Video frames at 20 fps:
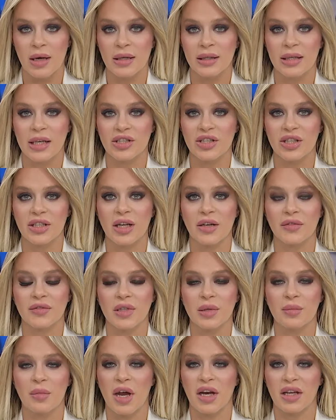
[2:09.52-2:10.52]
Geçen
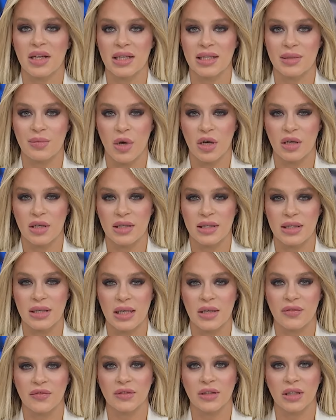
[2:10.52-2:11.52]
hafta Merkez
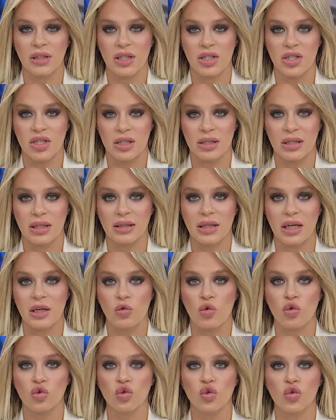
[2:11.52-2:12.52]
Bankası tarafından
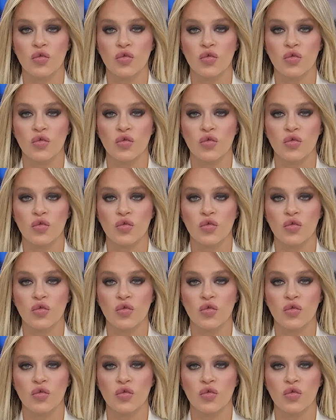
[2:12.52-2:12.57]
açıklanan konut